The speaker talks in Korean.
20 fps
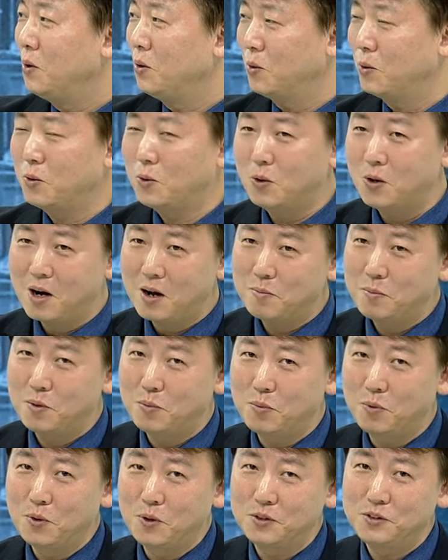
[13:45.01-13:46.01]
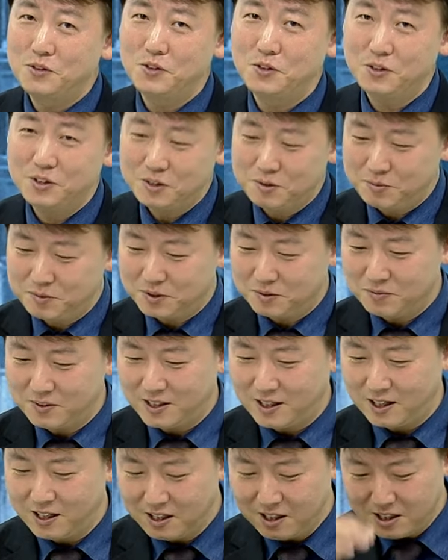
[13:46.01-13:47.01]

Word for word: 요걸 한번 보여드리고 싶습니다.